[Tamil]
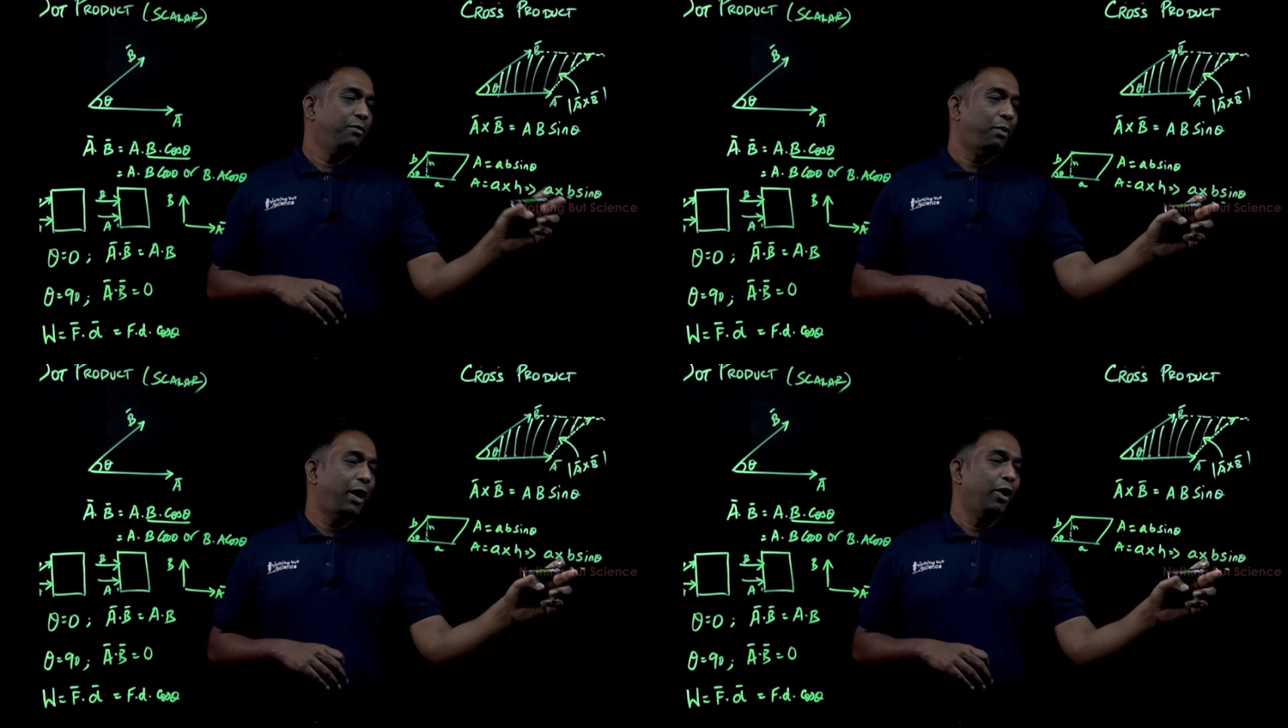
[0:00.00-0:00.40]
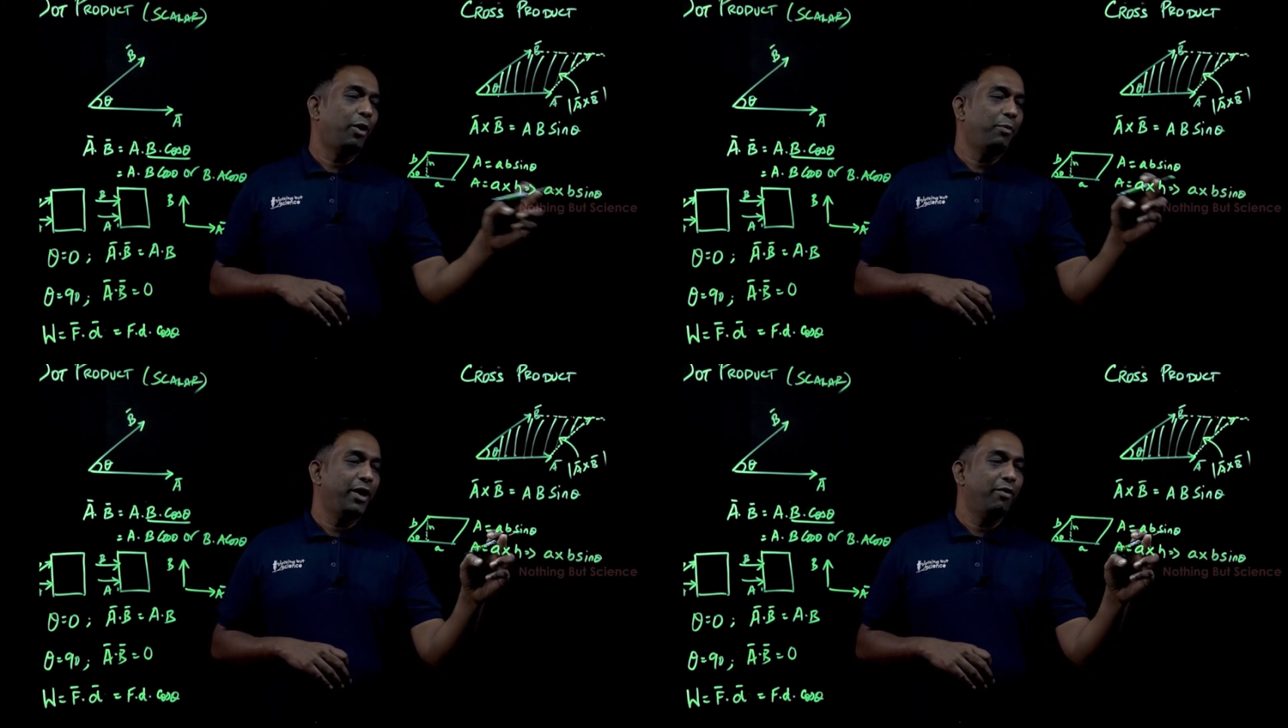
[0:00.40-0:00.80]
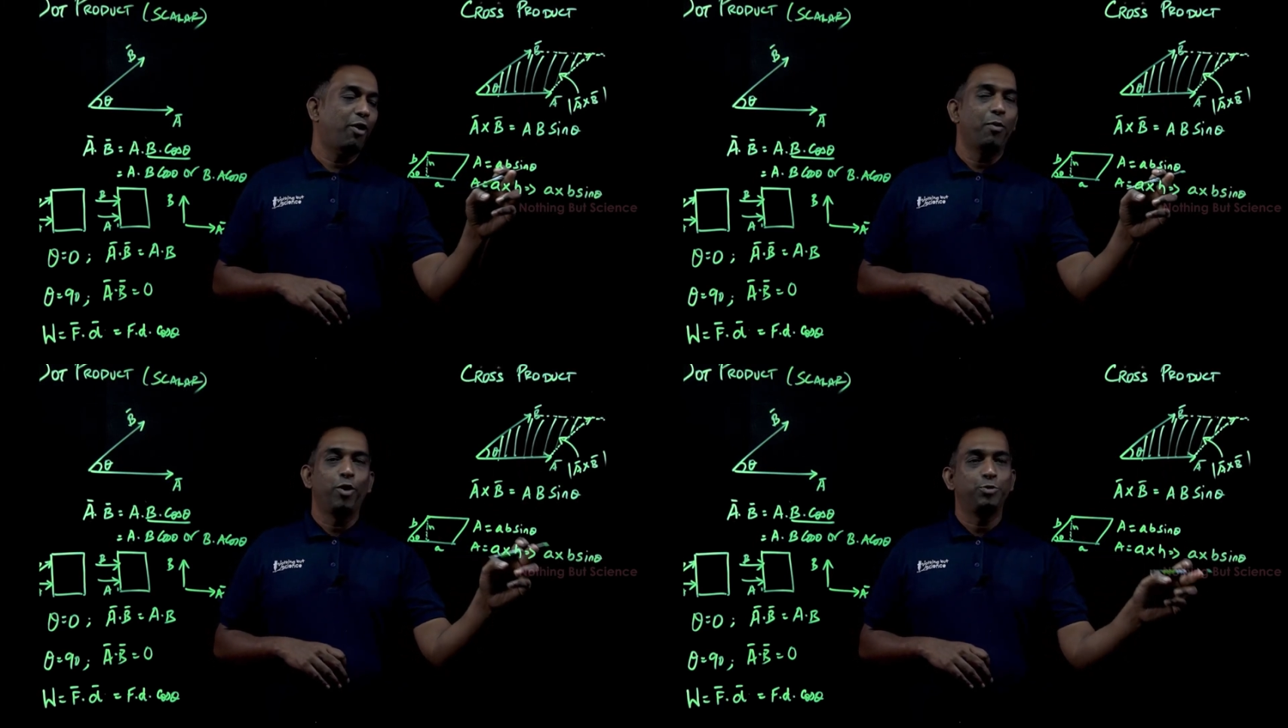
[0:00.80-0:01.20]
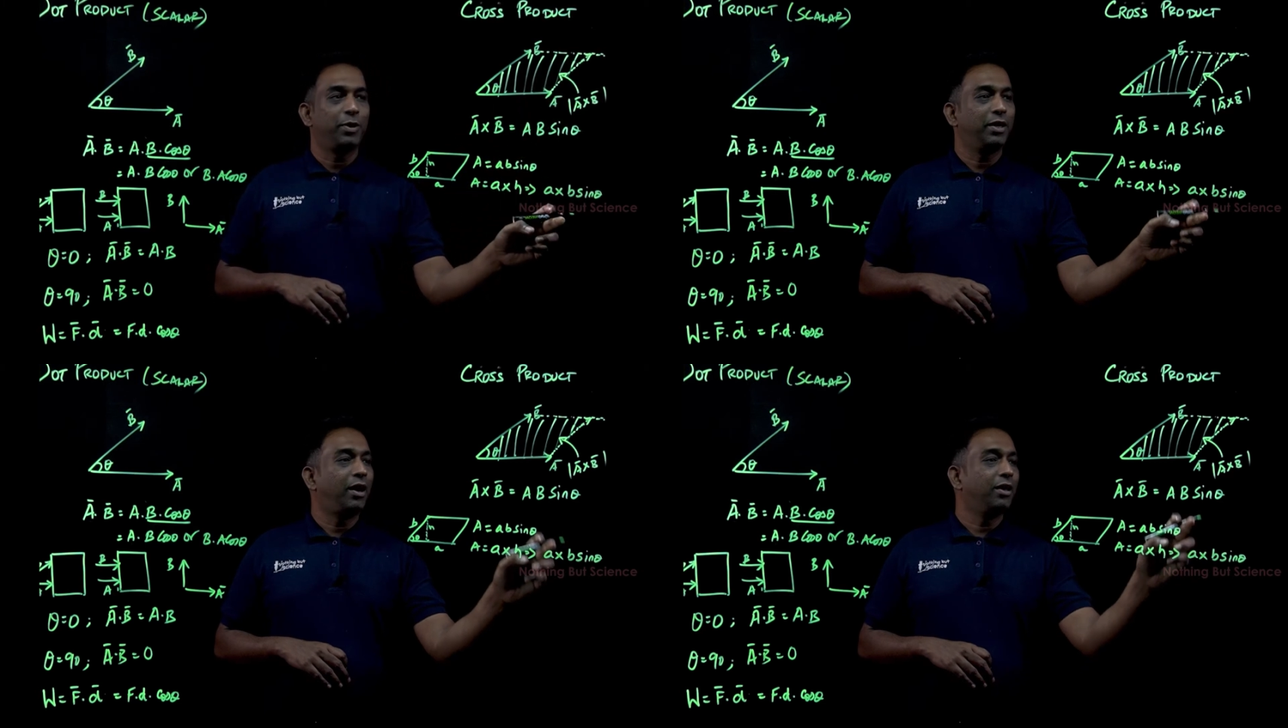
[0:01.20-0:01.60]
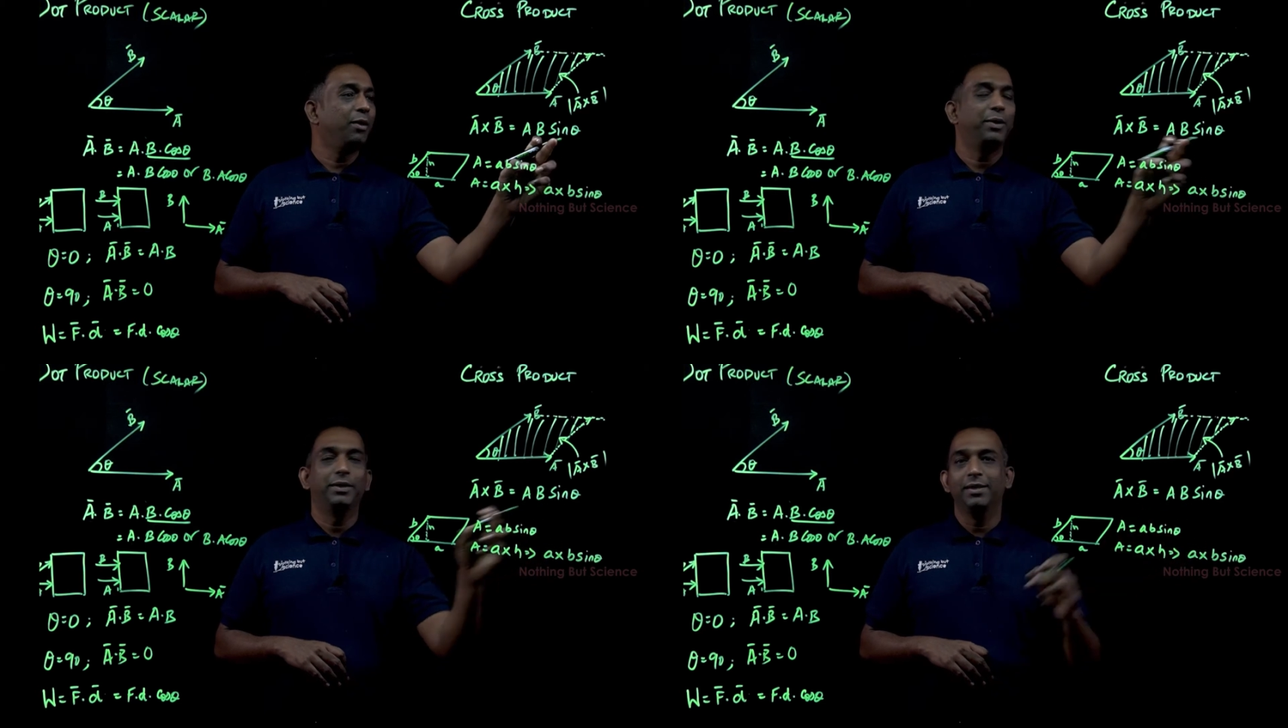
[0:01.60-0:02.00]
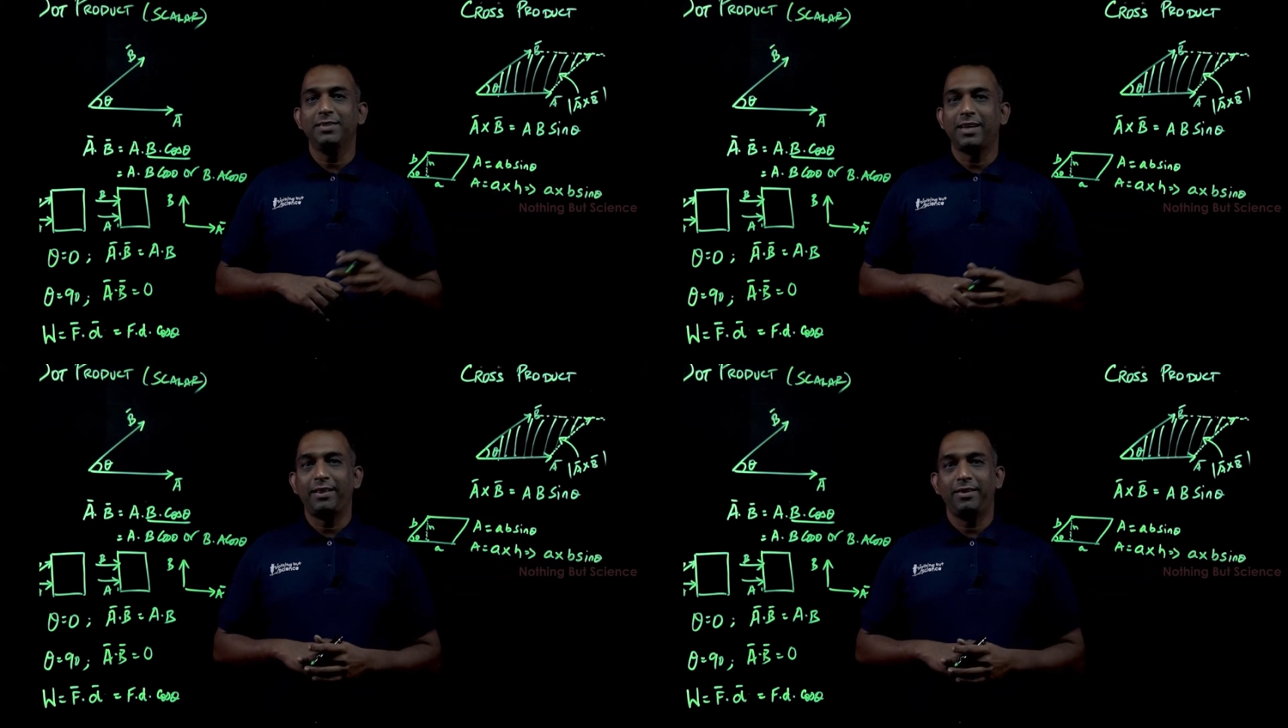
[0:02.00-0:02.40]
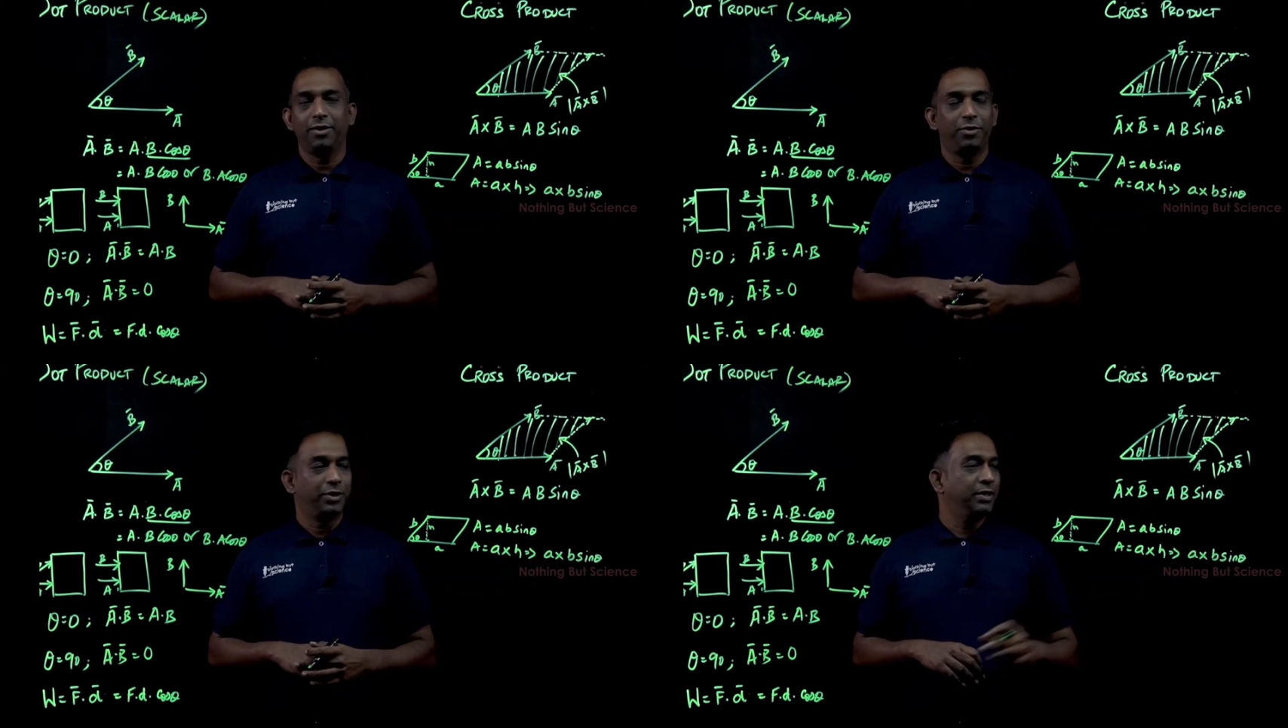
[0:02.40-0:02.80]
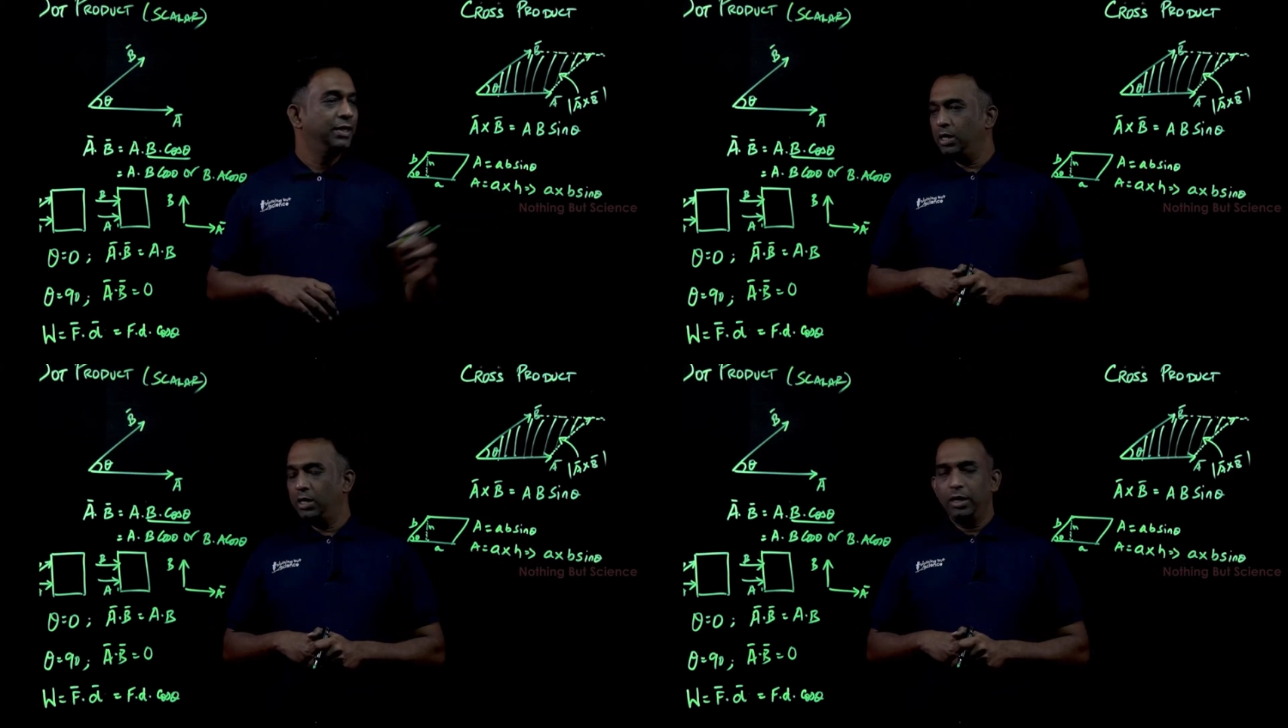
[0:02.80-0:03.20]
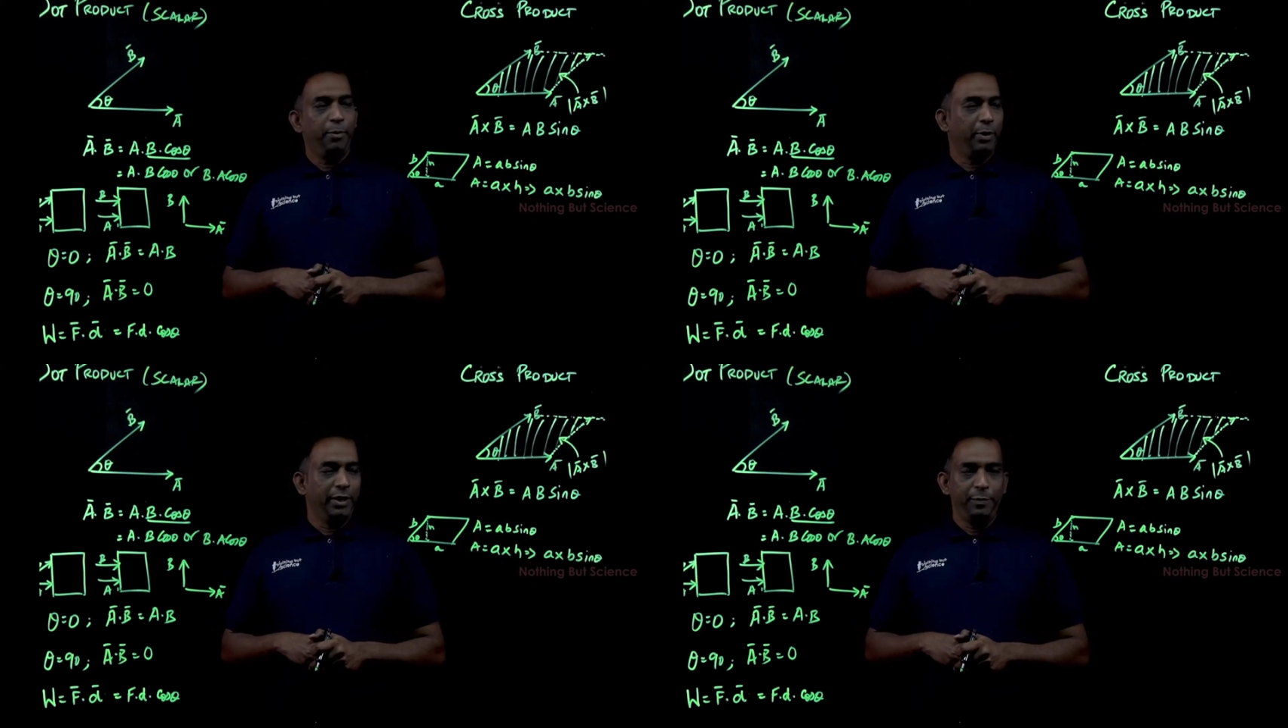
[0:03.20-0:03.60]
பேரலோகிராம் ஏரியா ஃபார்முலா யூஸ் பண்ணுறதுனால தான் நமக்கு இந்த சைன் தீட்டா வருது இப்போ